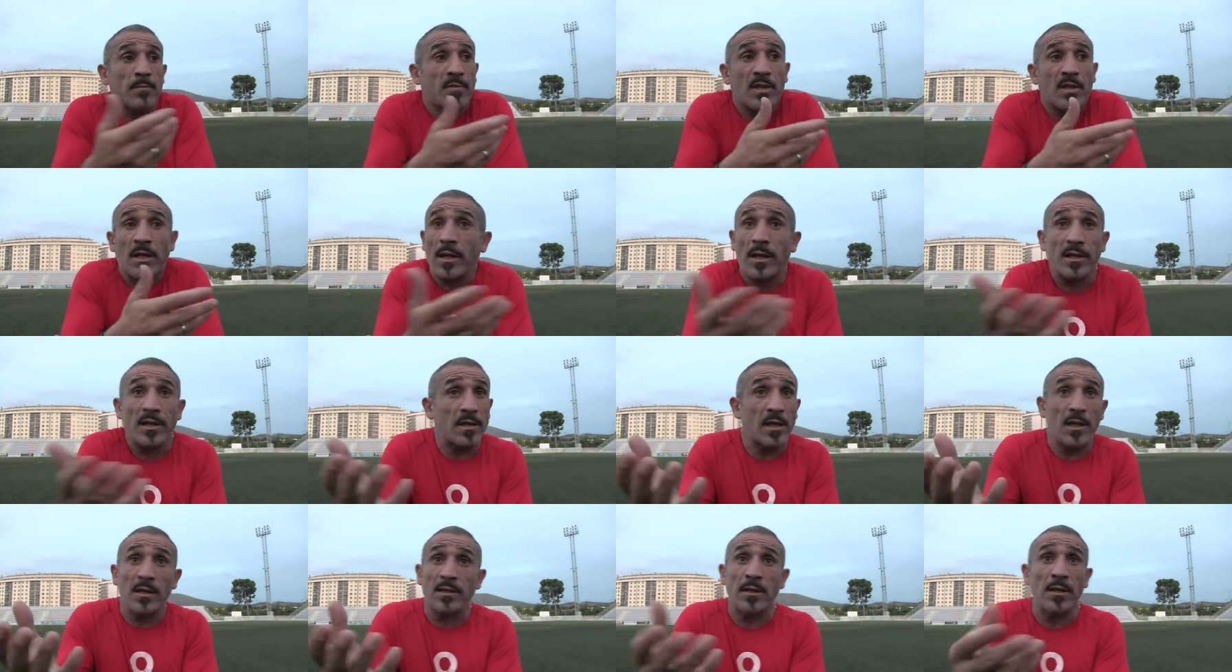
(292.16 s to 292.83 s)
tiene
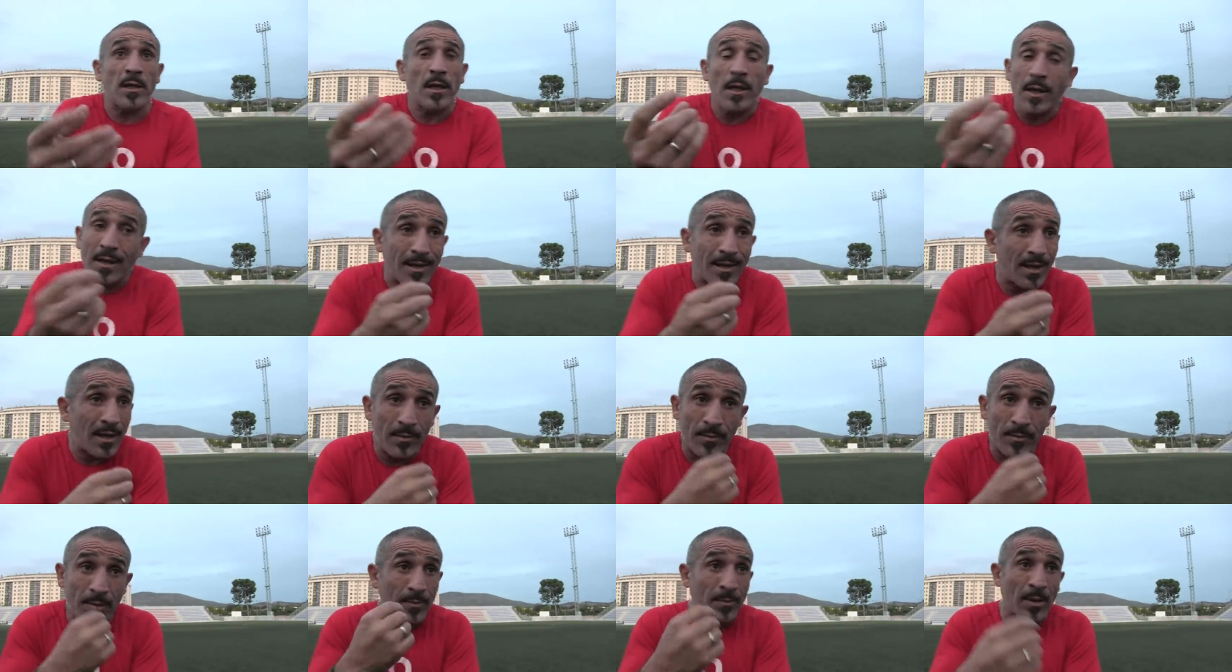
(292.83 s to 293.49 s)
que ser así, es
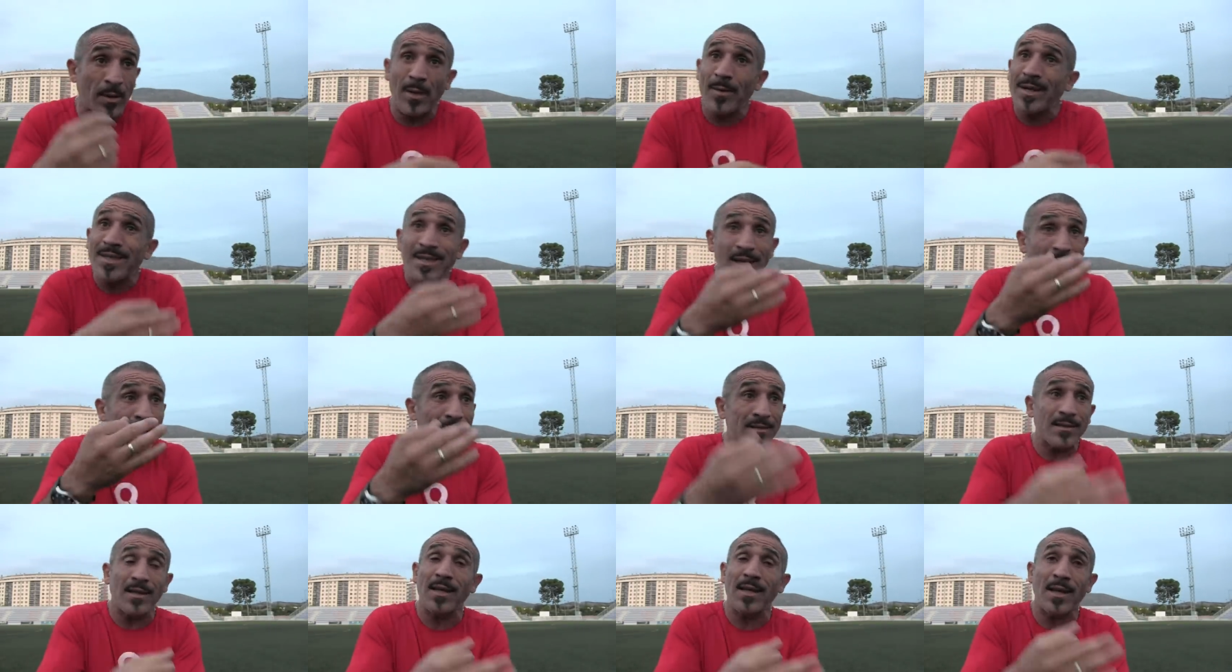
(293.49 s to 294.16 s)
que, además
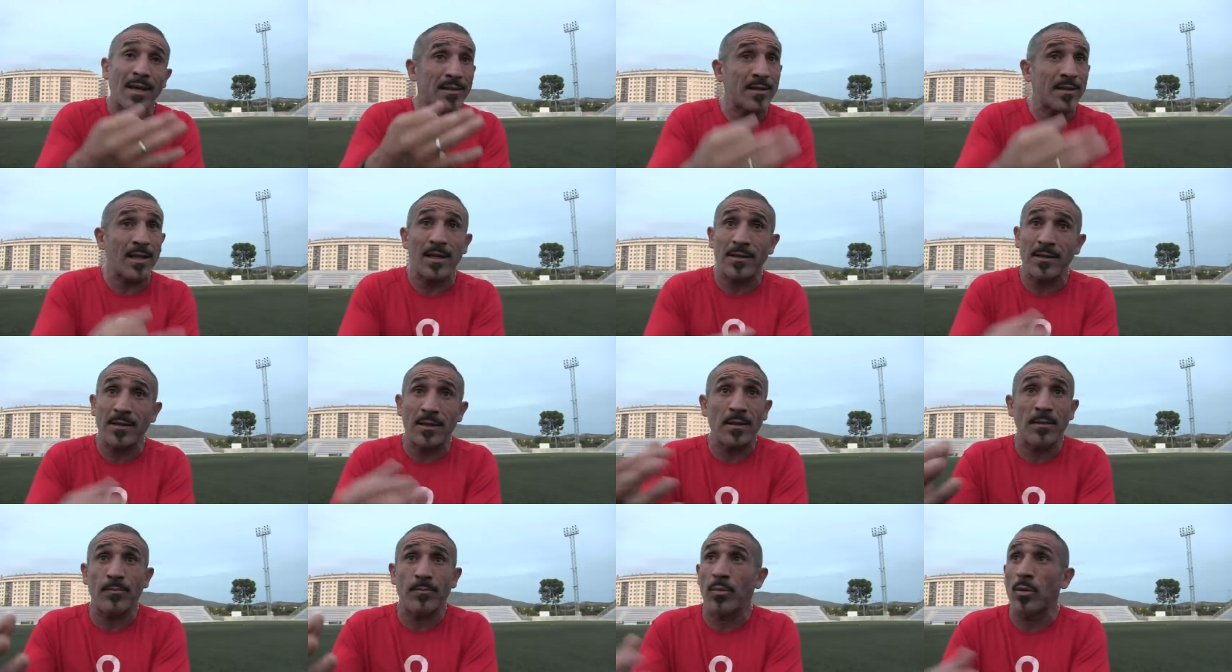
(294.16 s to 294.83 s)
es que tiene que ser
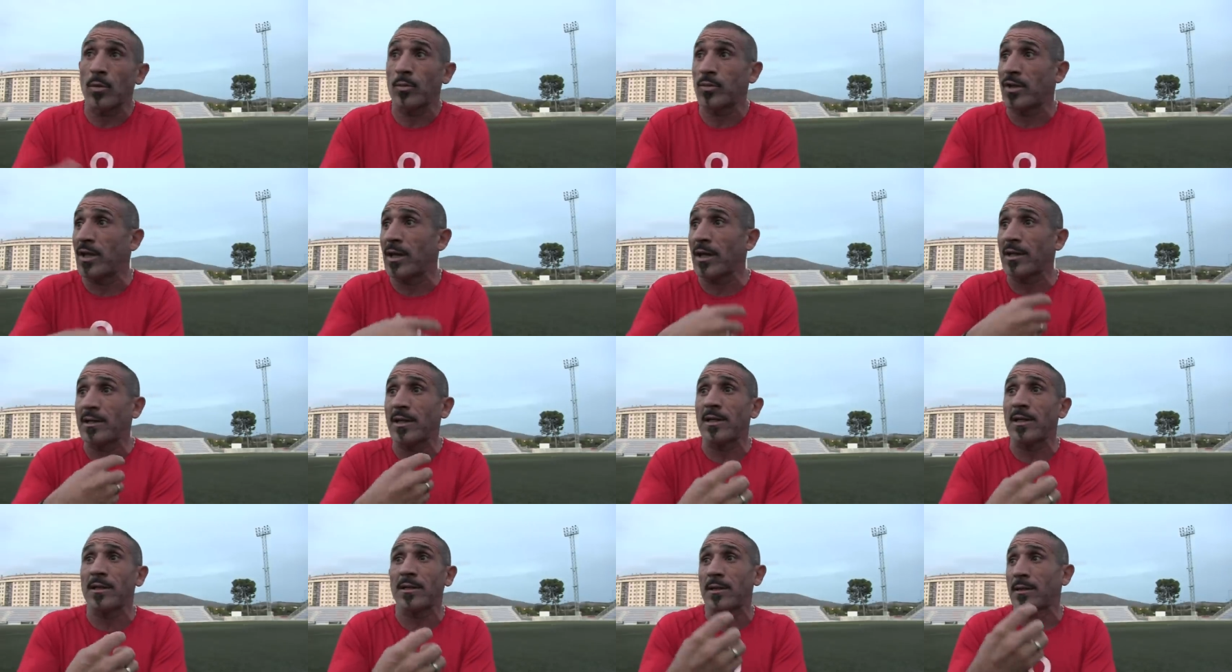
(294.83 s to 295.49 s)
así, tiene
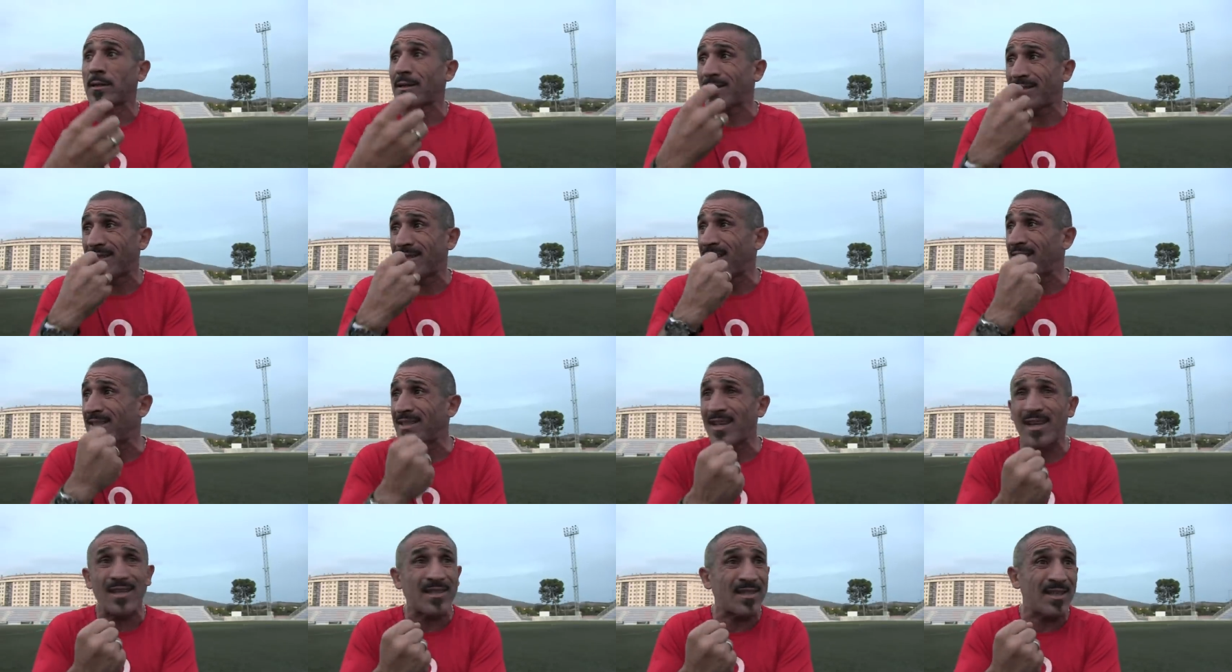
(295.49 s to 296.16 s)
que ser,
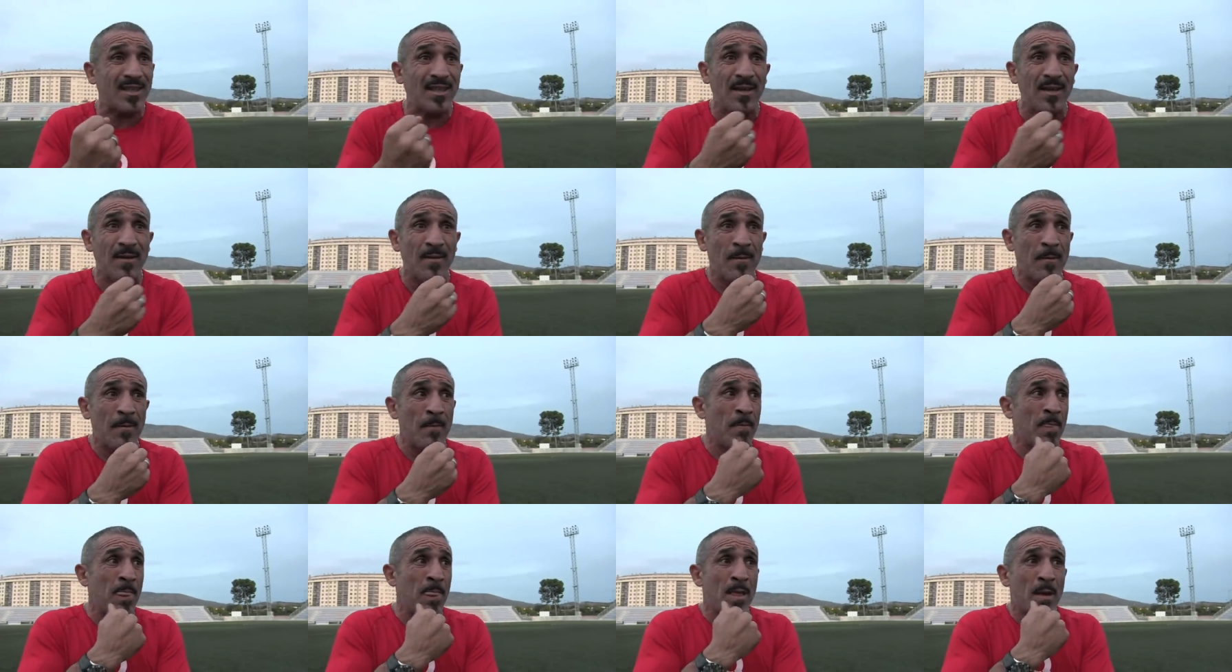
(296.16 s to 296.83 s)
tiene que ser así
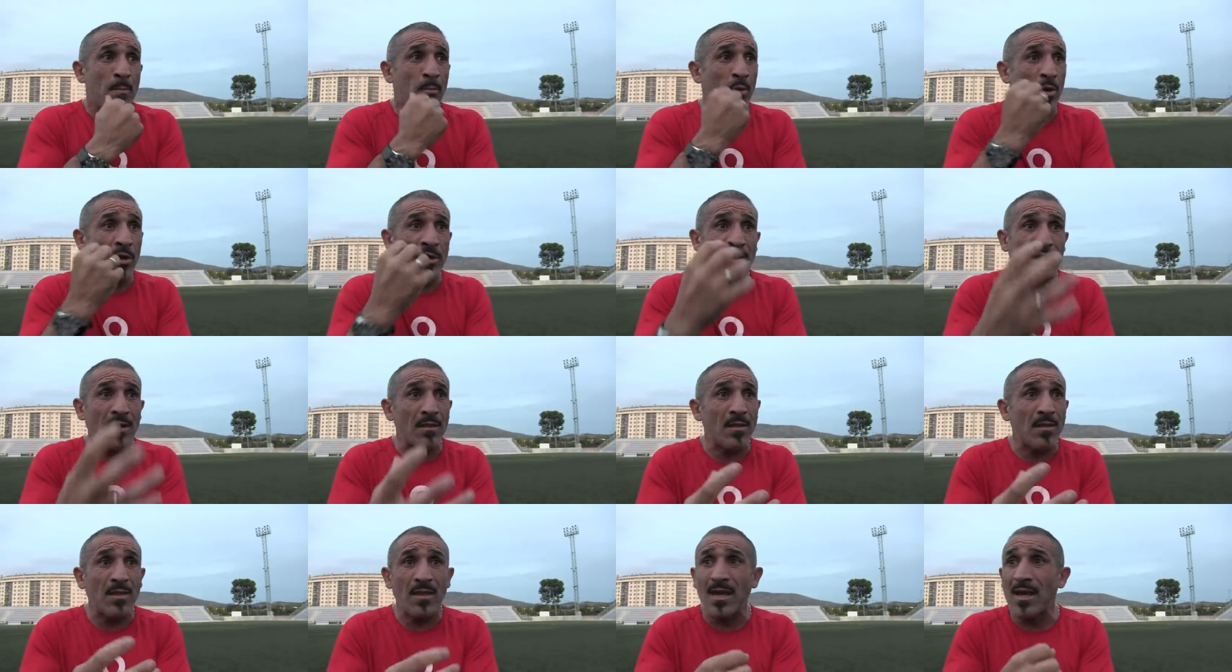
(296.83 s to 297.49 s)
por
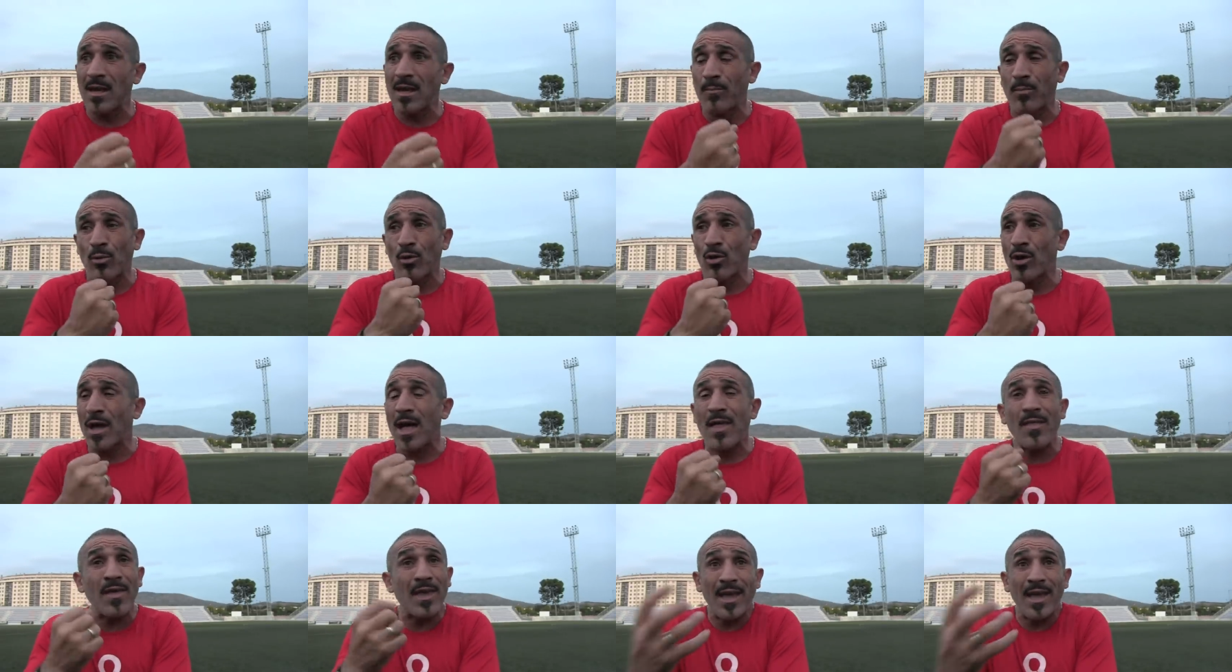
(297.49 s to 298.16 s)
esencia,
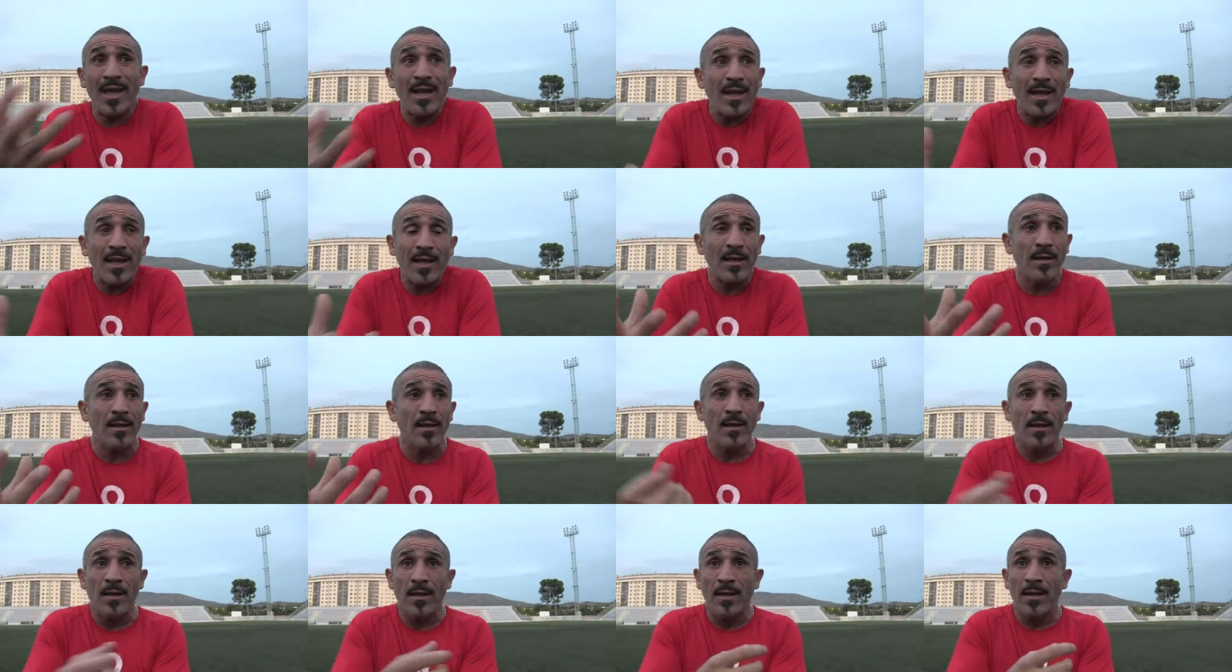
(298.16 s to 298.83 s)
por ADN,